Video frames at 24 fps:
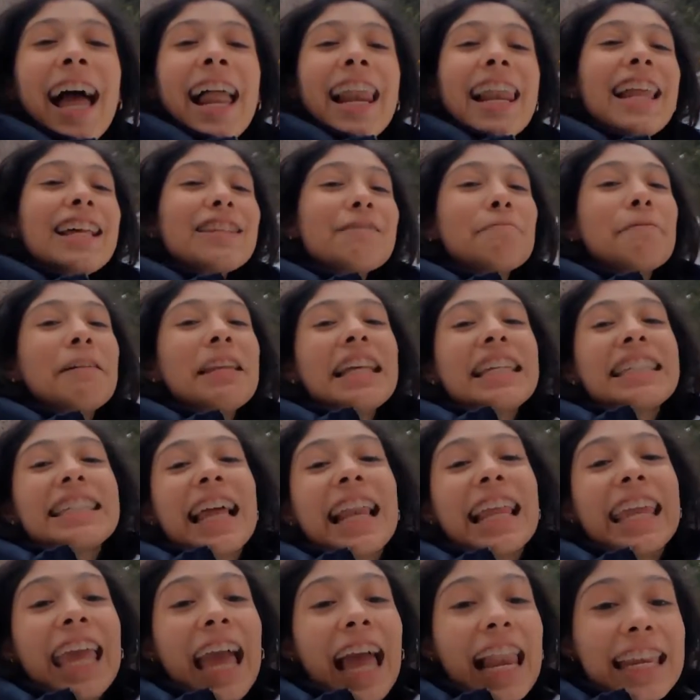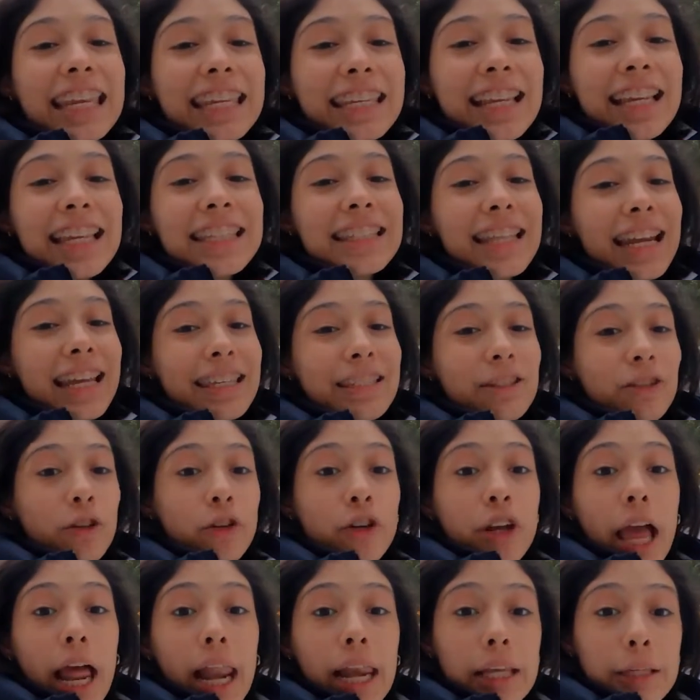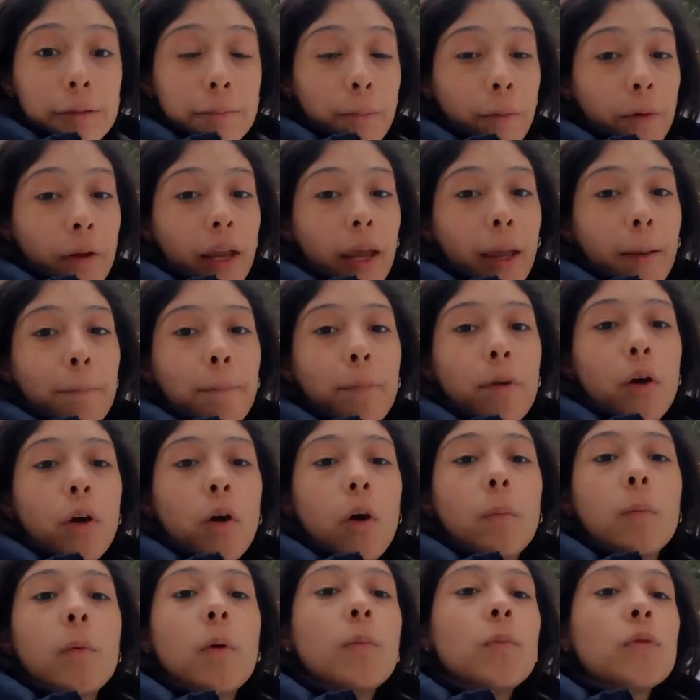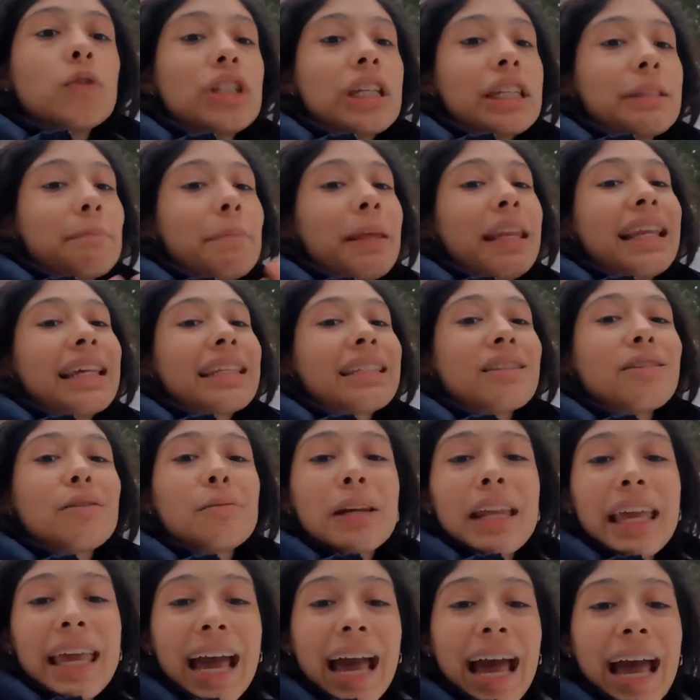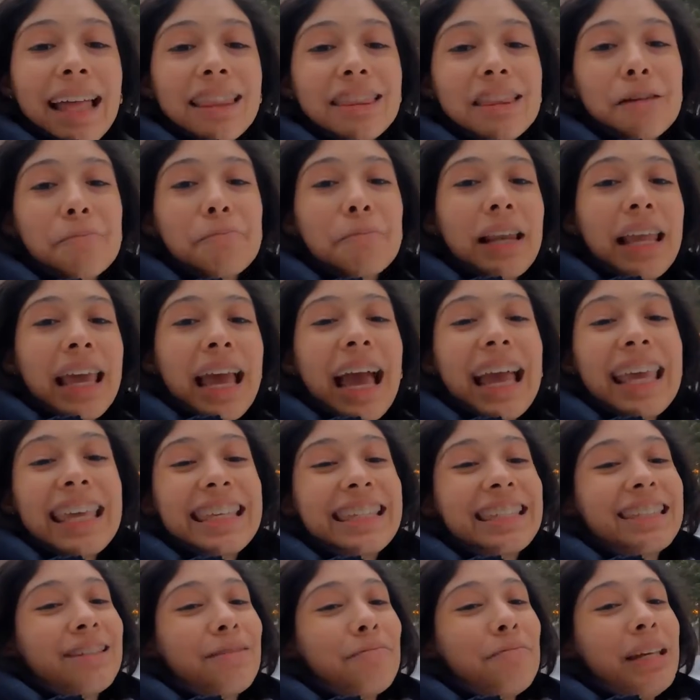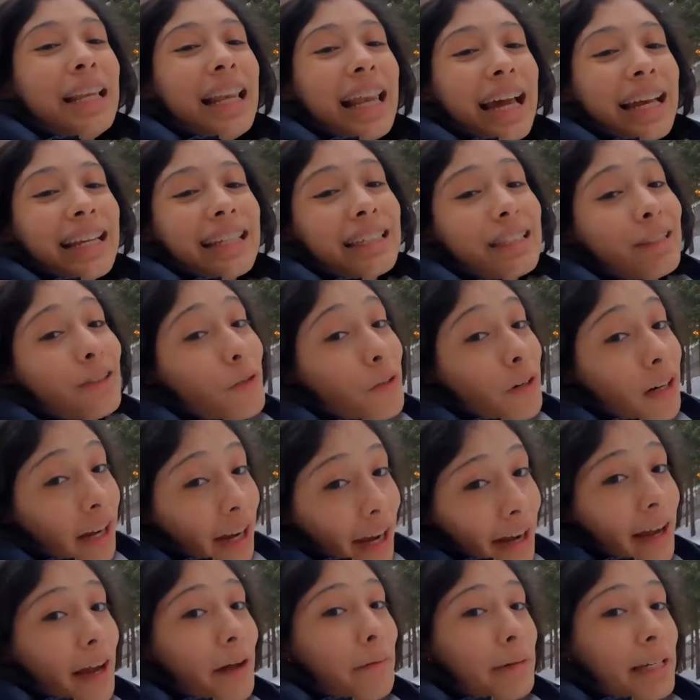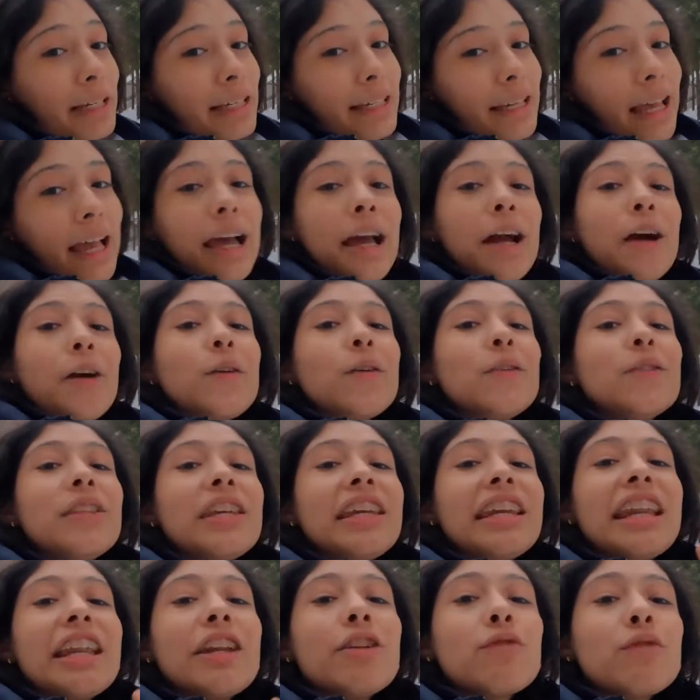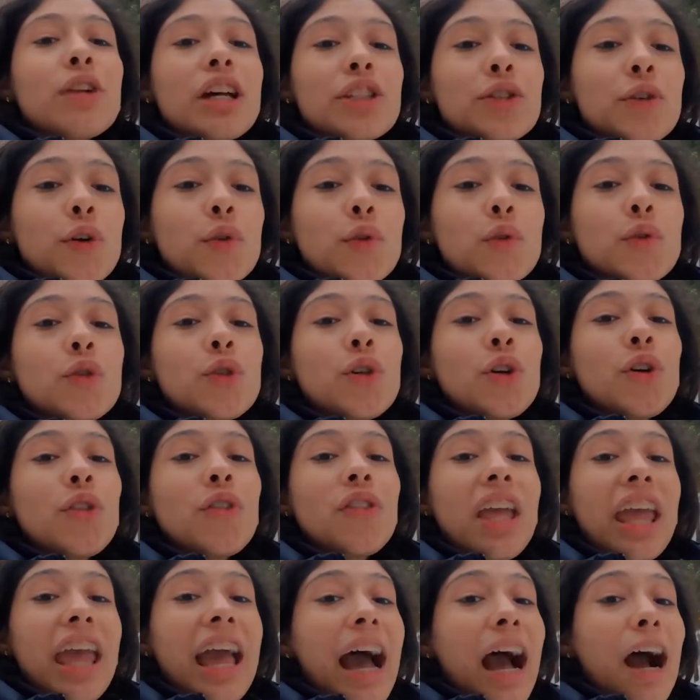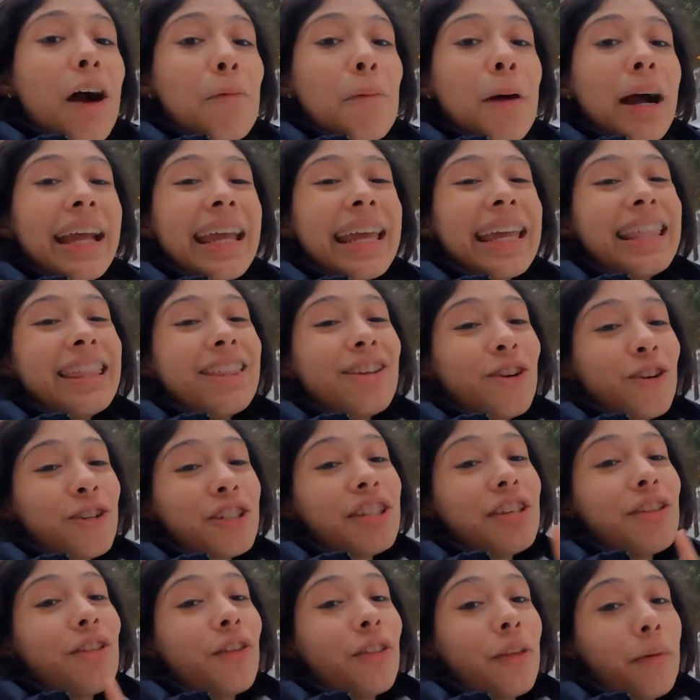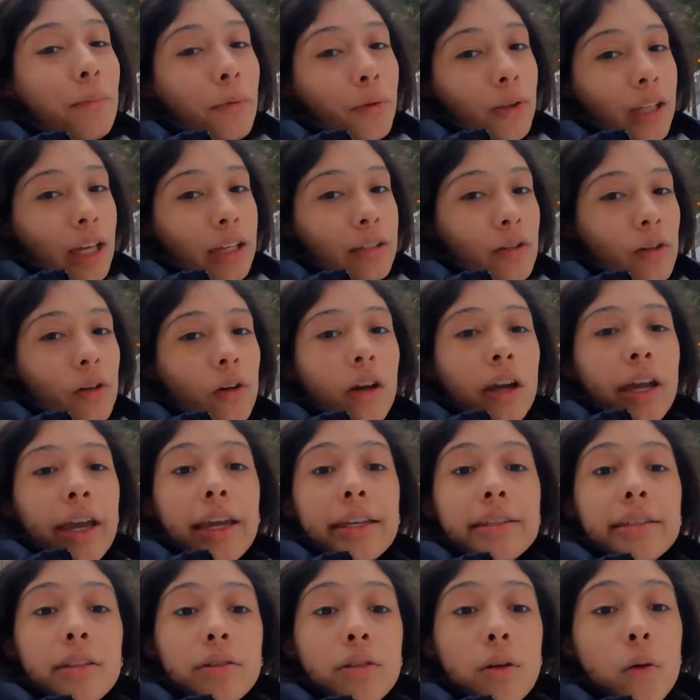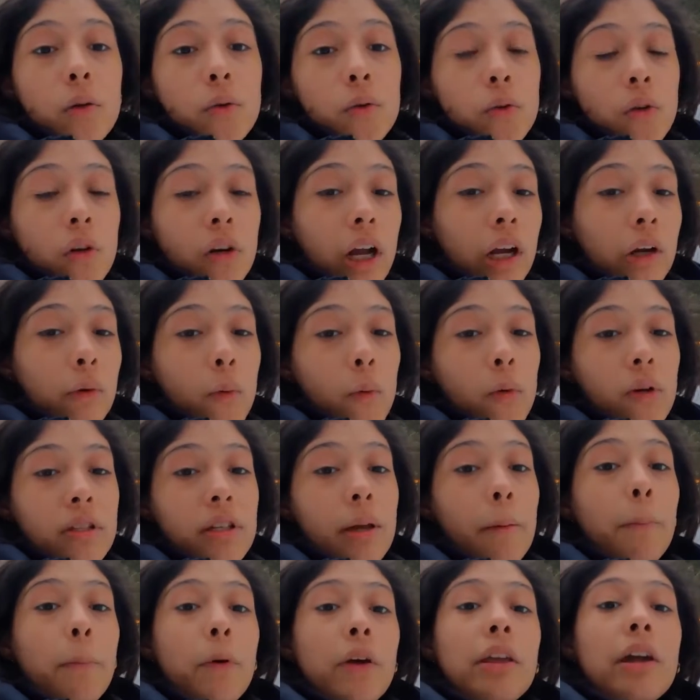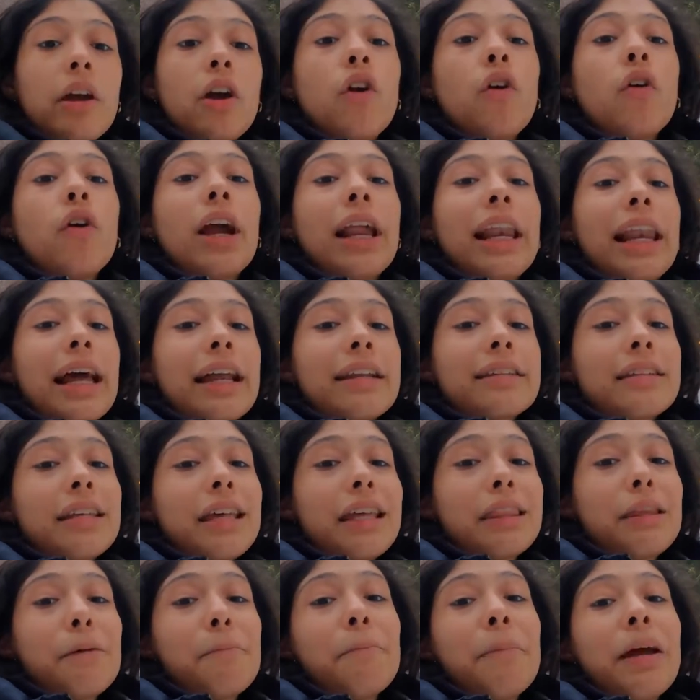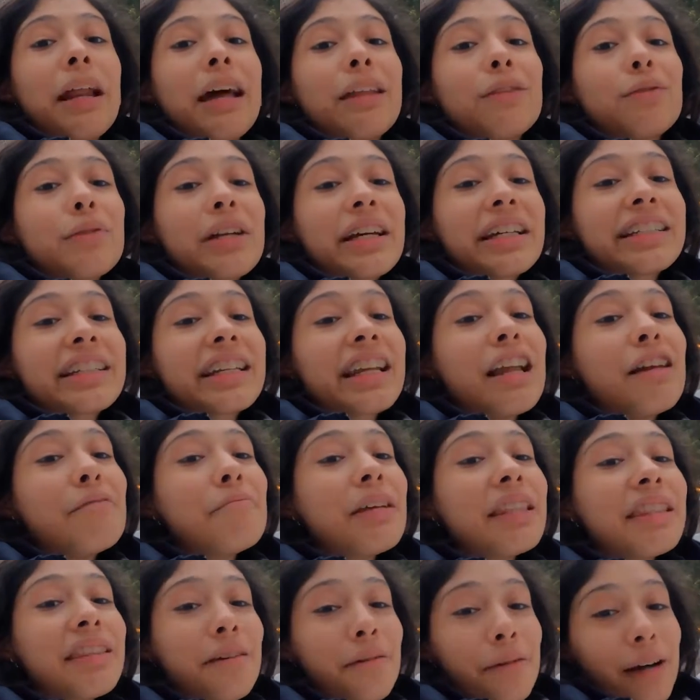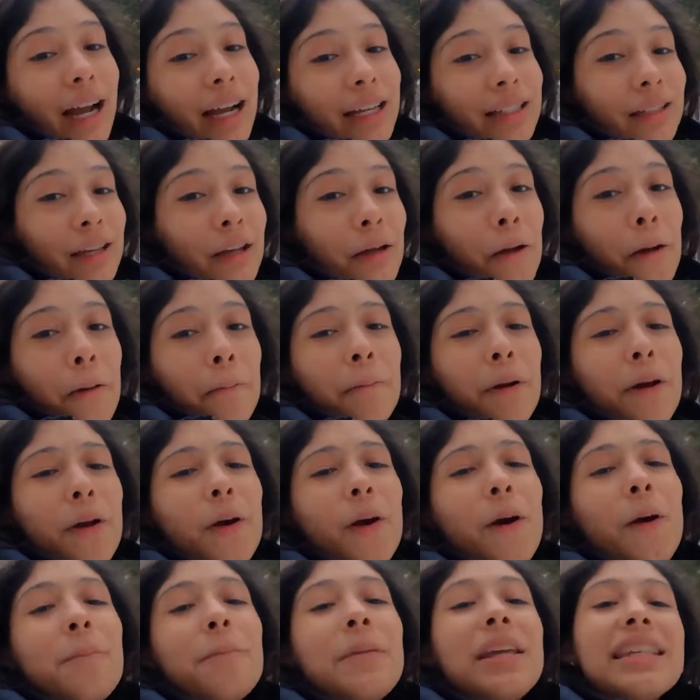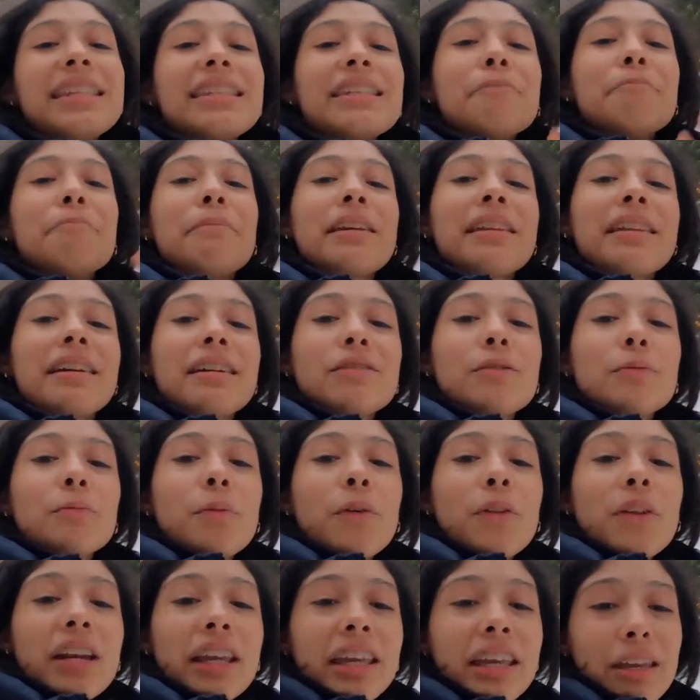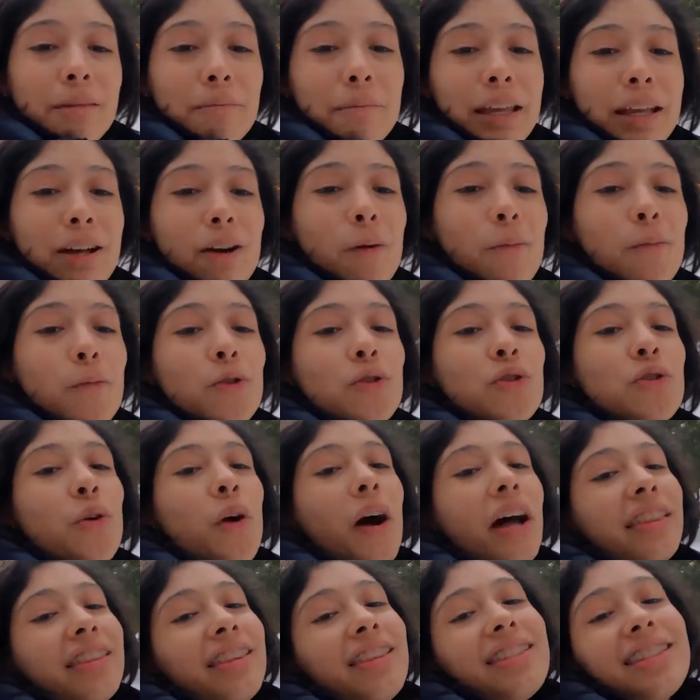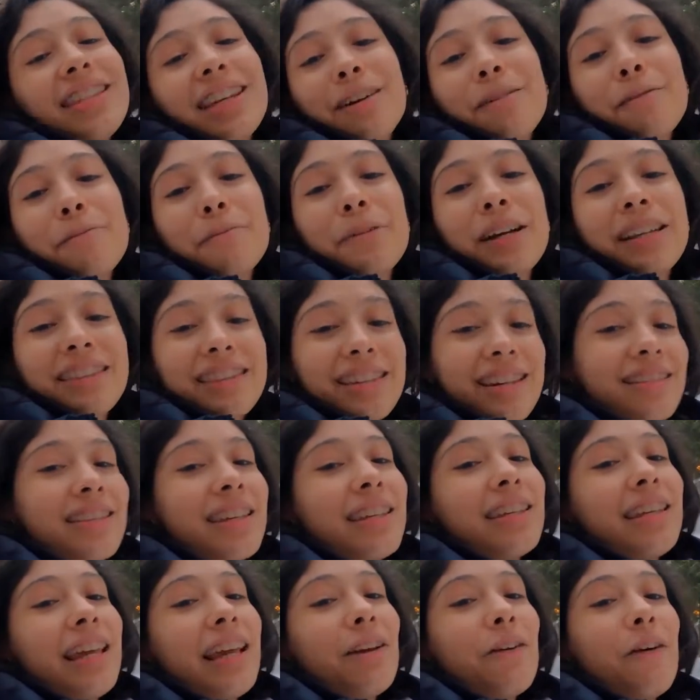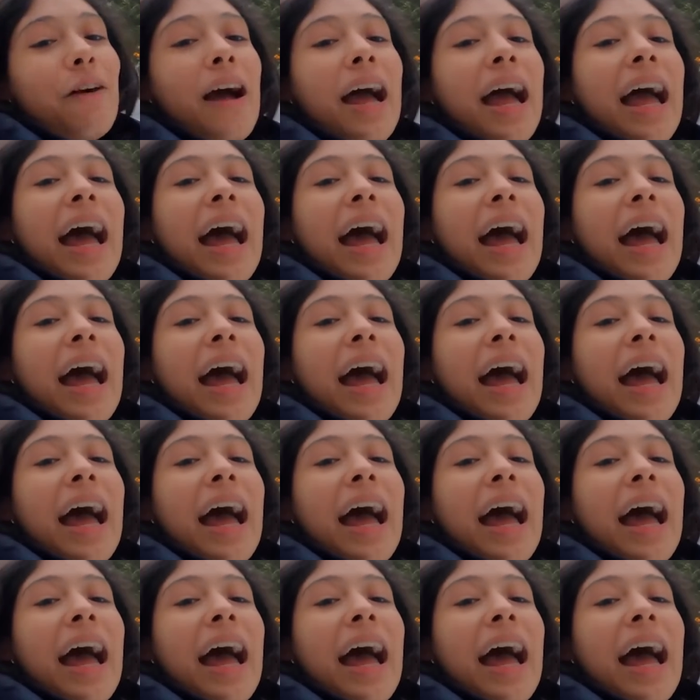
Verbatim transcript: las pilas alcalinas tradicionales, por ejemplo, como muchas pilas AA, AAA y similares no recargables, contienen una solución de agua e hidróxido de potasio. Esa solución acuosa puede congelarse a temperaturas realmente bajas, pero comienza a perder su poder químico mucho antes de convertirse en hielo.